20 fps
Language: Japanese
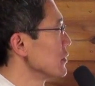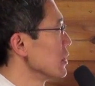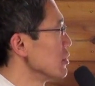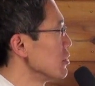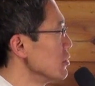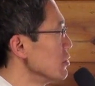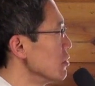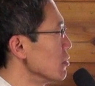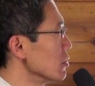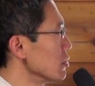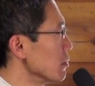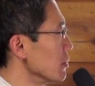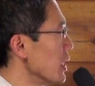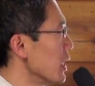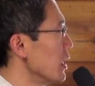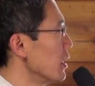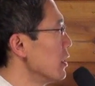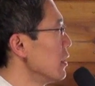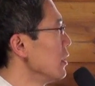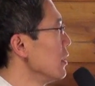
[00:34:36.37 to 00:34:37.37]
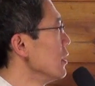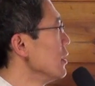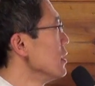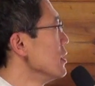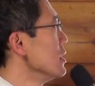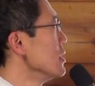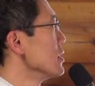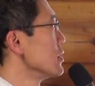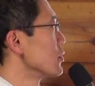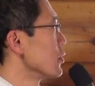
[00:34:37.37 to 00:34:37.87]
主の言葉
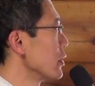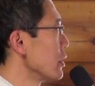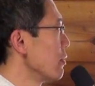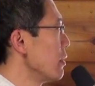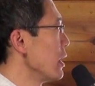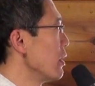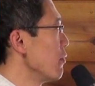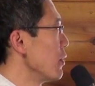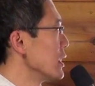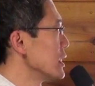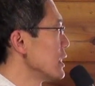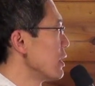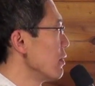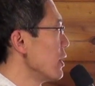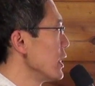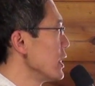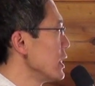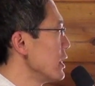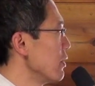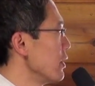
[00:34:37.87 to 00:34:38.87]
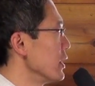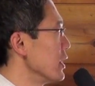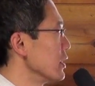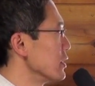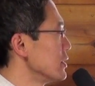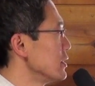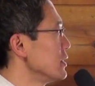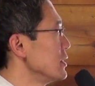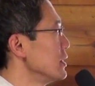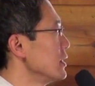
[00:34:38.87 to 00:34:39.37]
それは災いではな
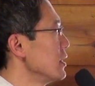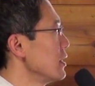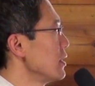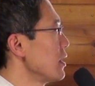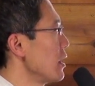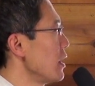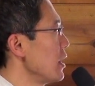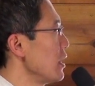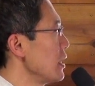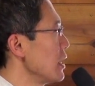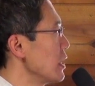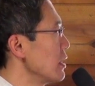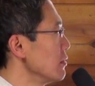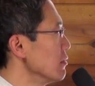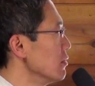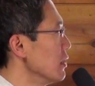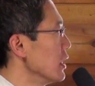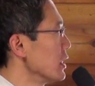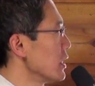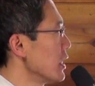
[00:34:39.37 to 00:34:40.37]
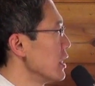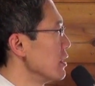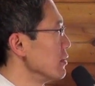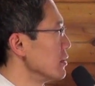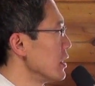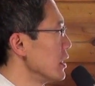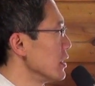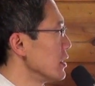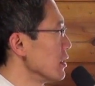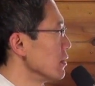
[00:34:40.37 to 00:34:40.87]
く平安を与える
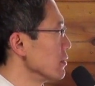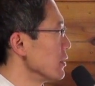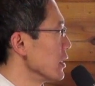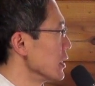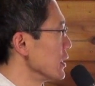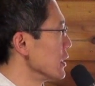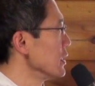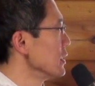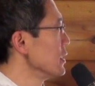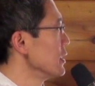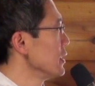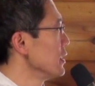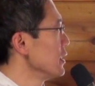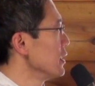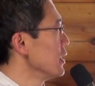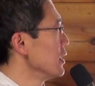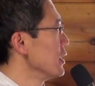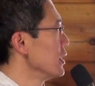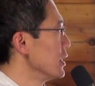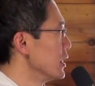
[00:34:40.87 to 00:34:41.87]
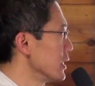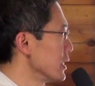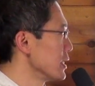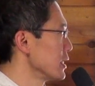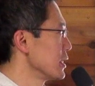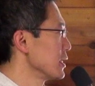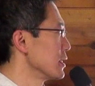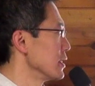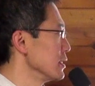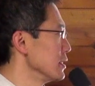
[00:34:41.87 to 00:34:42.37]
計画でありあな
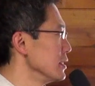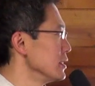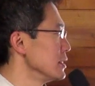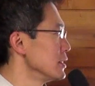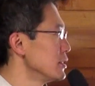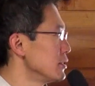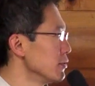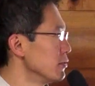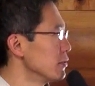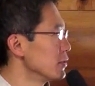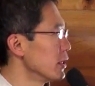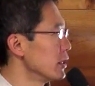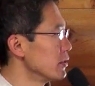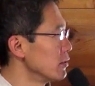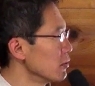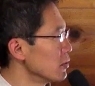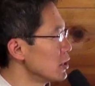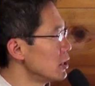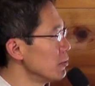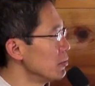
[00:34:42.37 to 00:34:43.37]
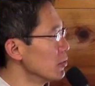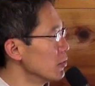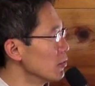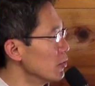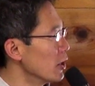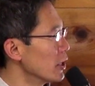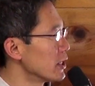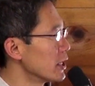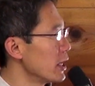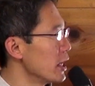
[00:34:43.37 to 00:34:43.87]
た方に将来と希望
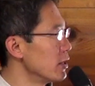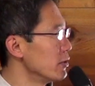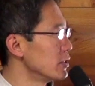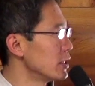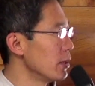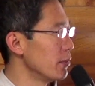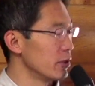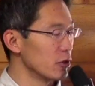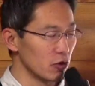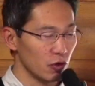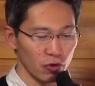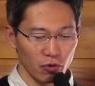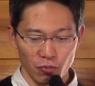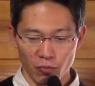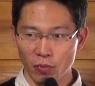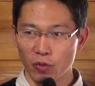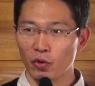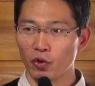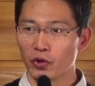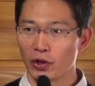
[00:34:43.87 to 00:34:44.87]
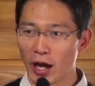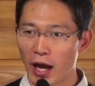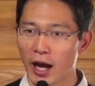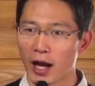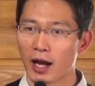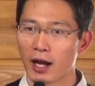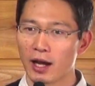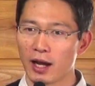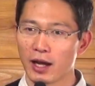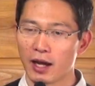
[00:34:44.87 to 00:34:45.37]
を与えるためのものだ